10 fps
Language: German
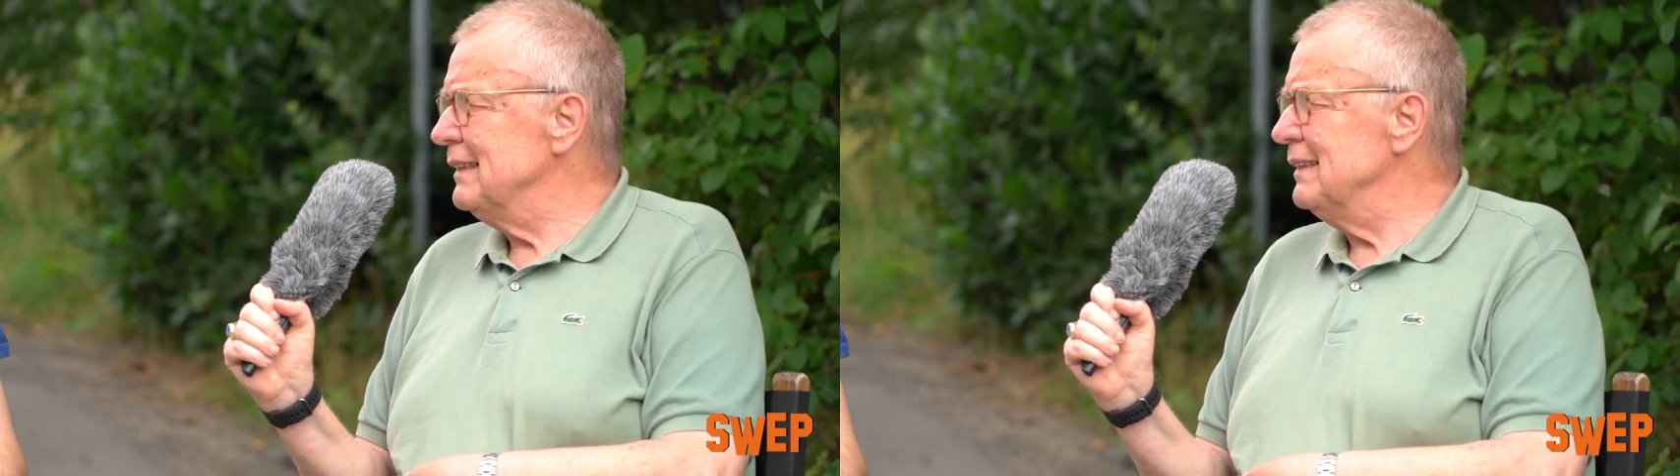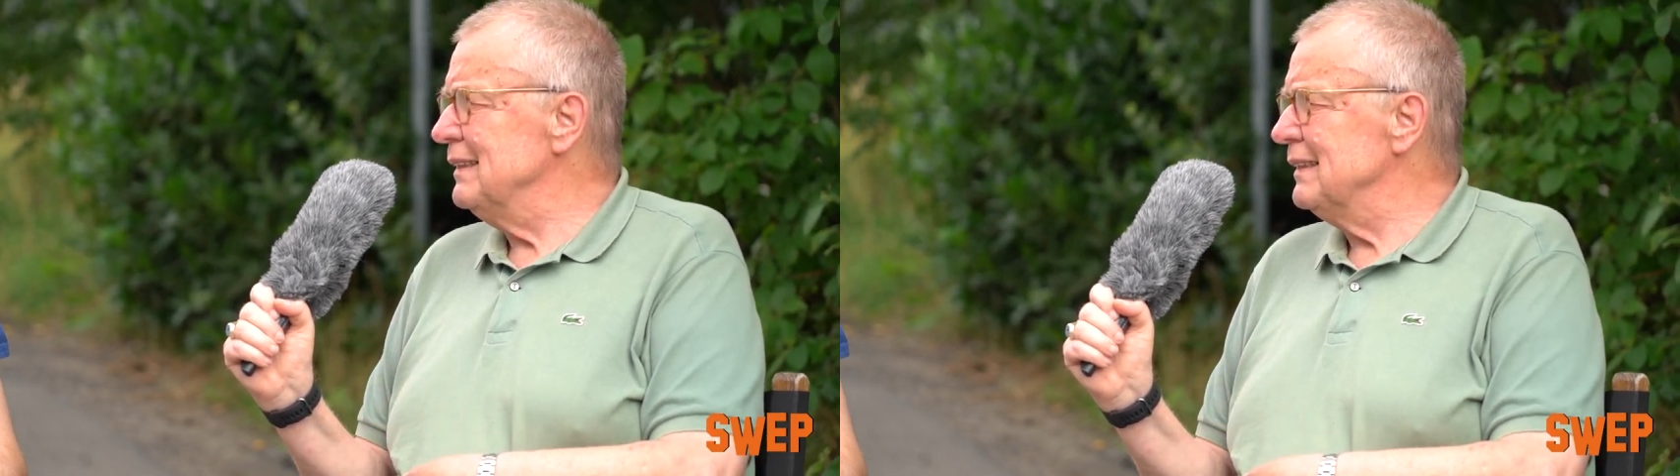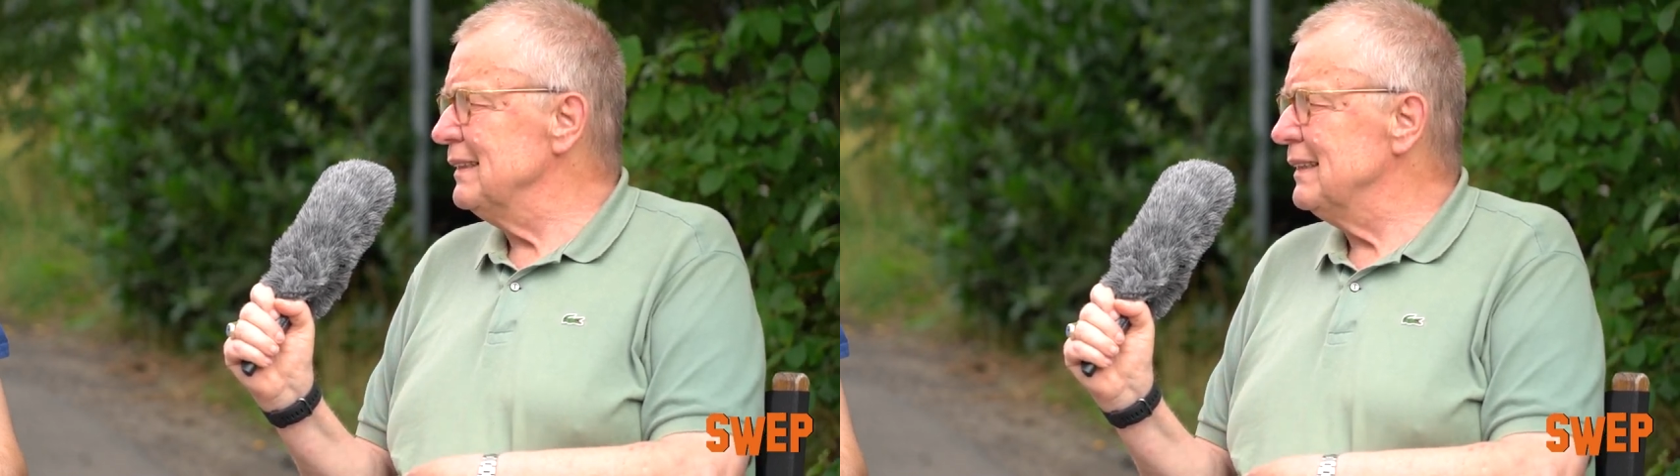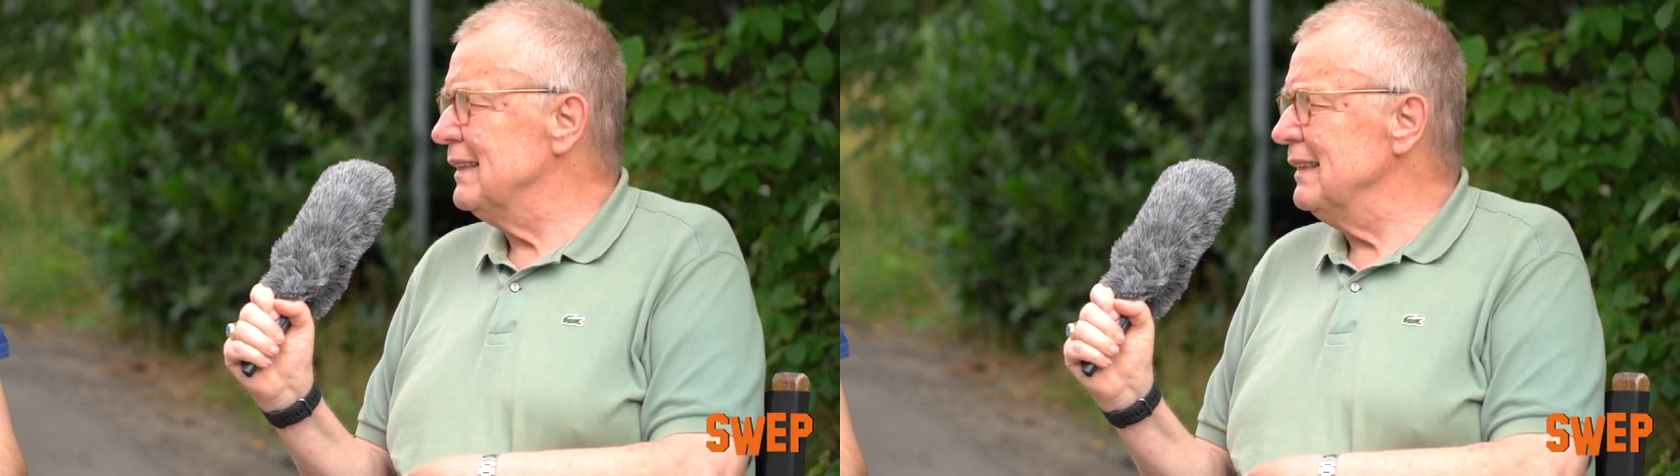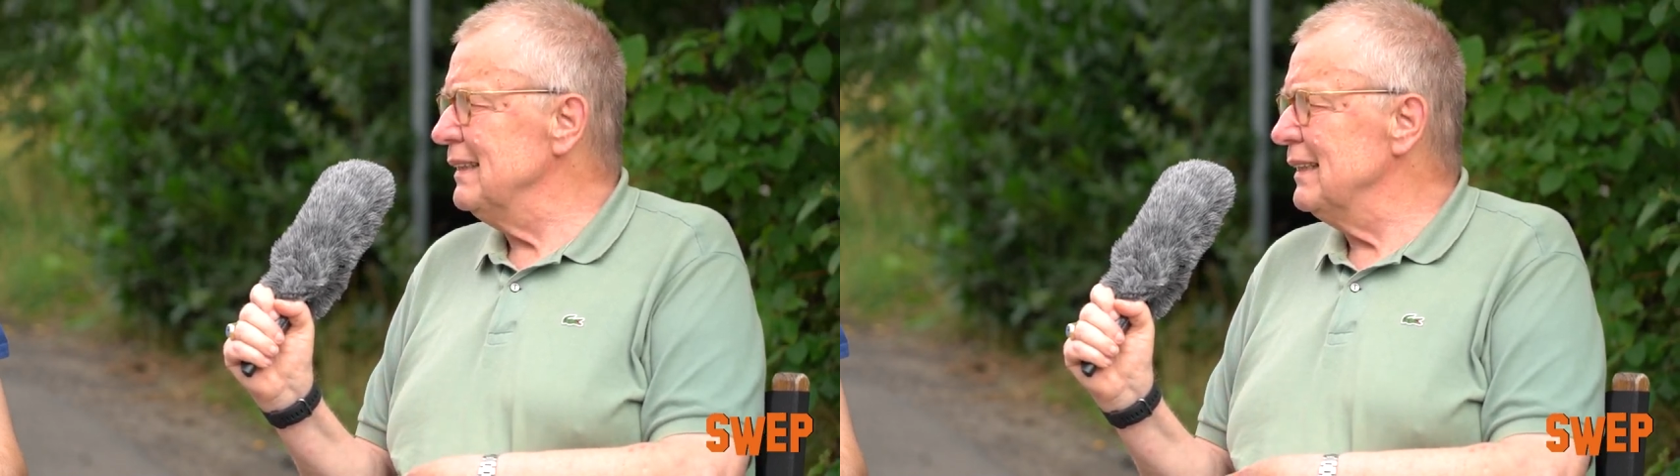äh,
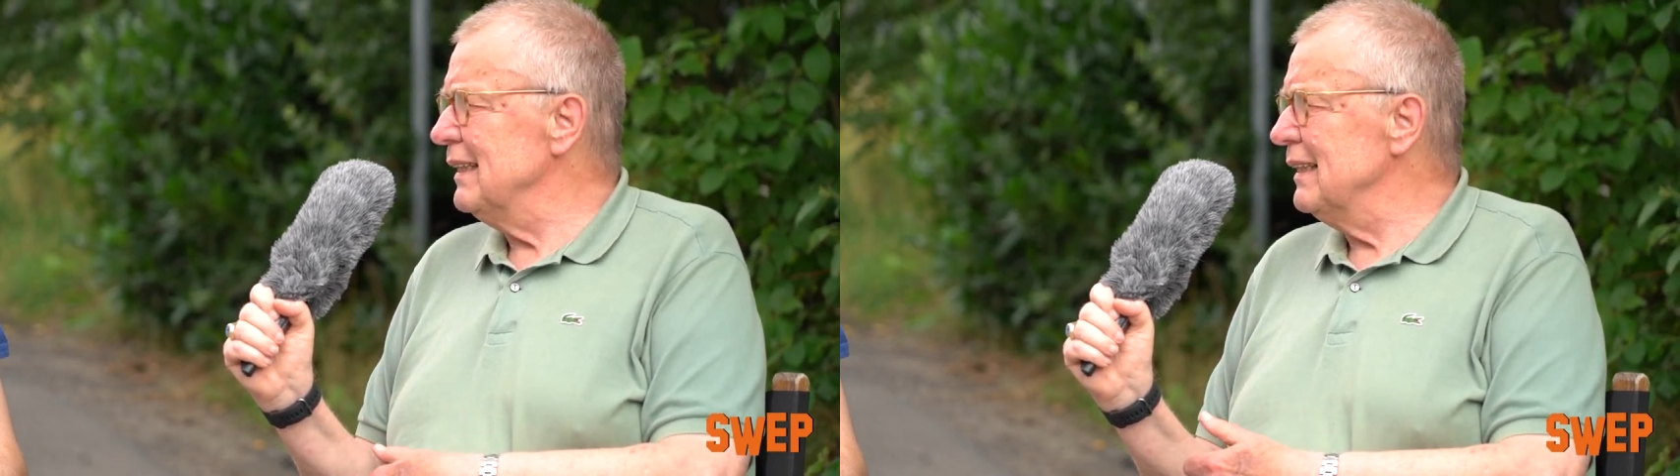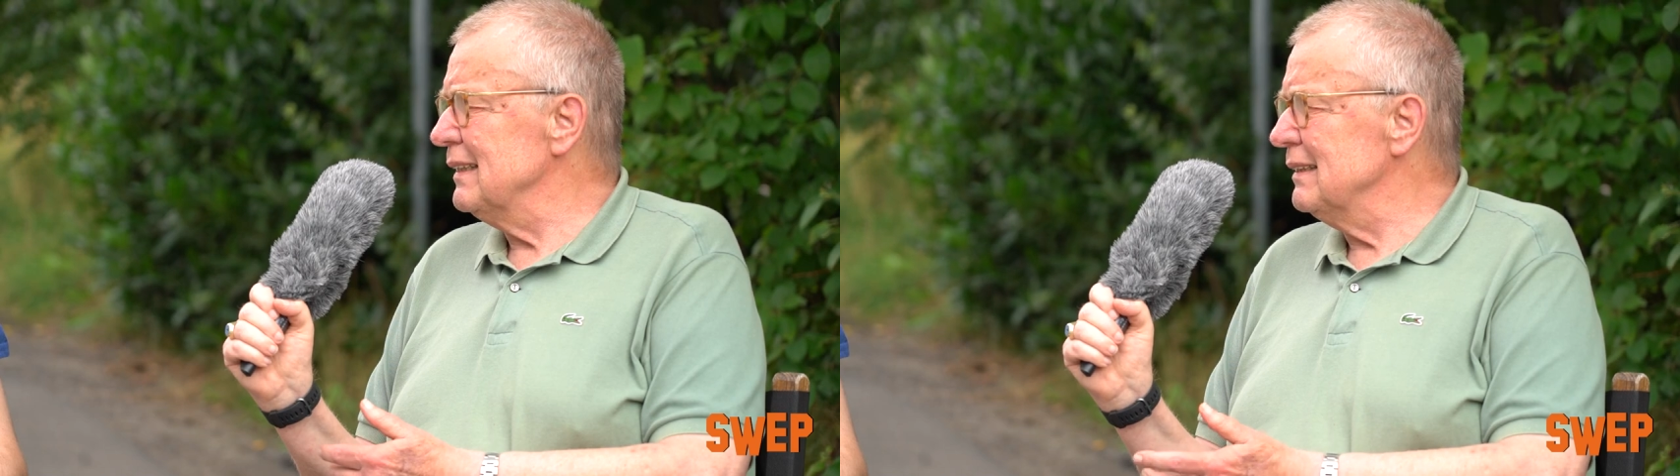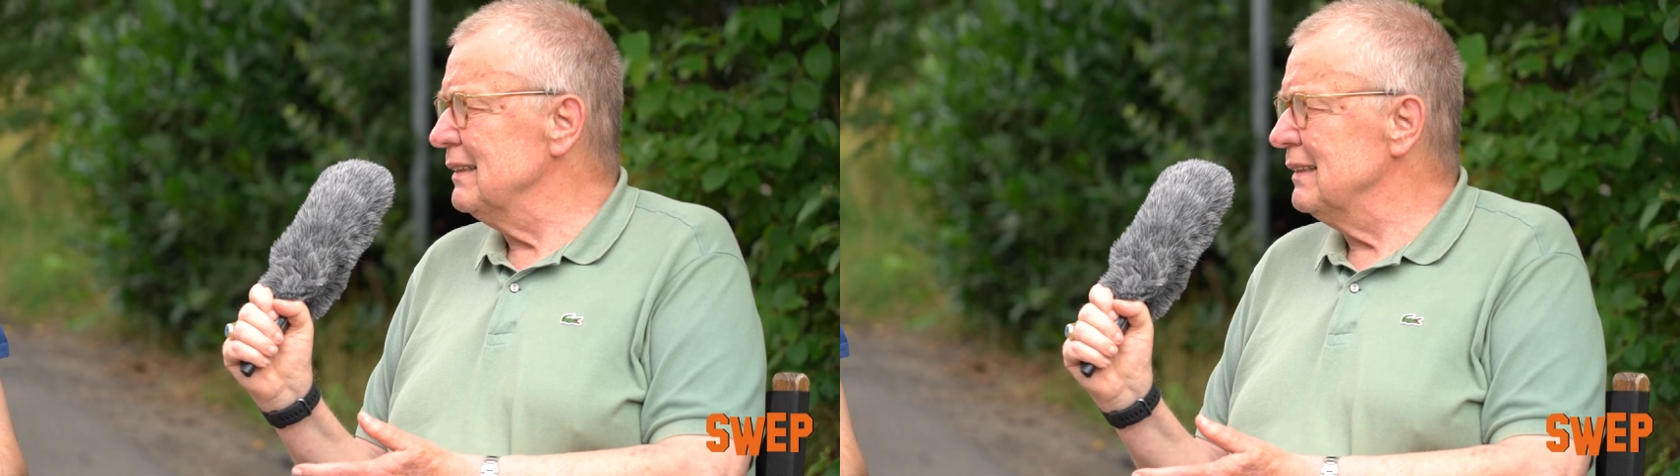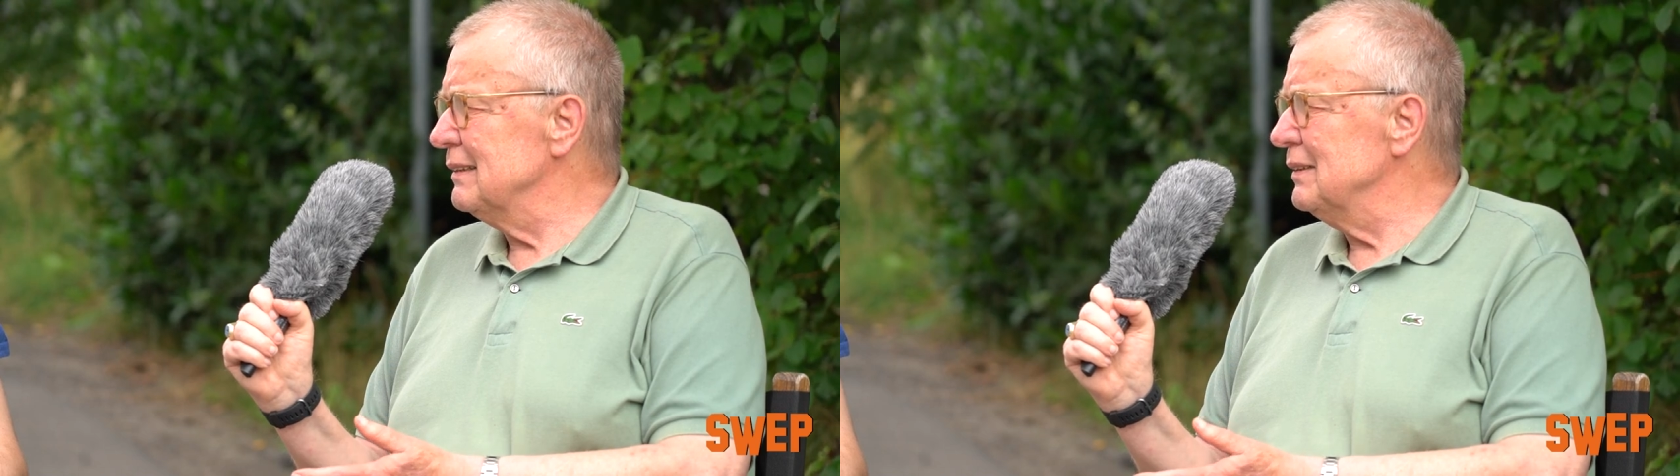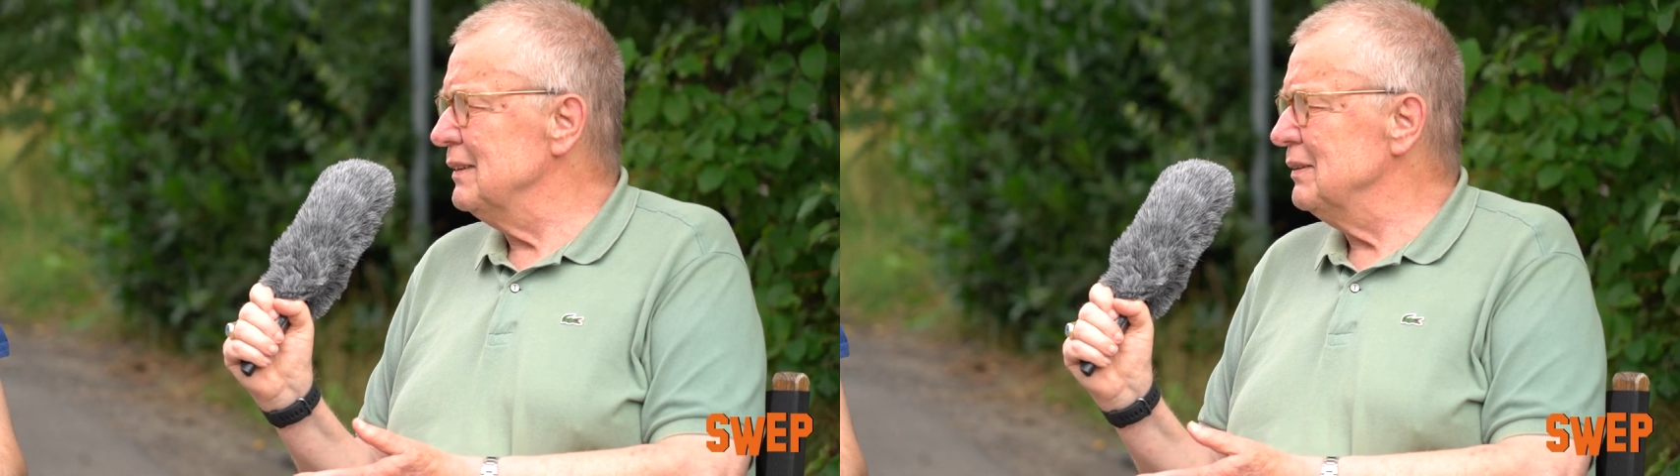Kindergärten,
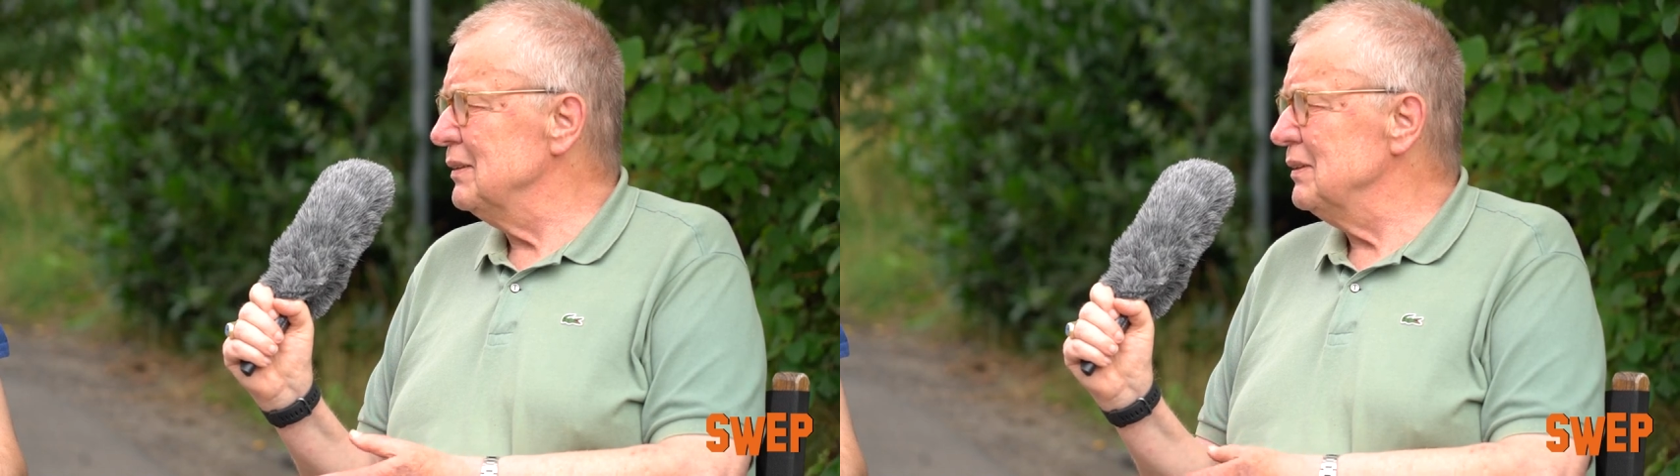äh,